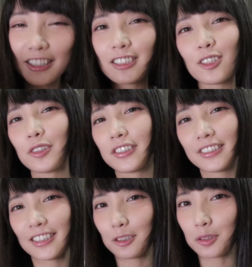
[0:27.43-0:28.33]
连抽的
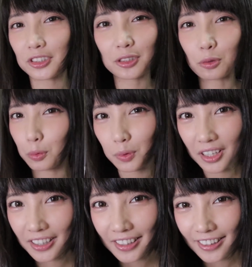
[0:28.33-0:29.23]
结果是如
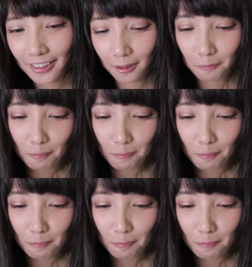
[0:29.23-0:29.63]
何。